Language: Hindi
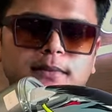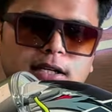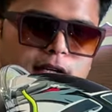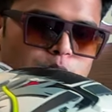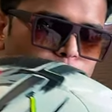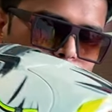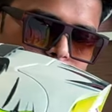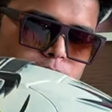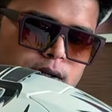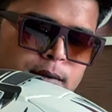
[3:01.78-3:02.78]
में ले रहा हूँ
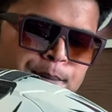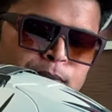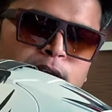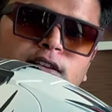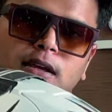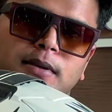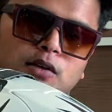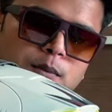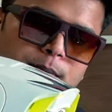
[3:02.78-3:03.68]
और सही बताऊँ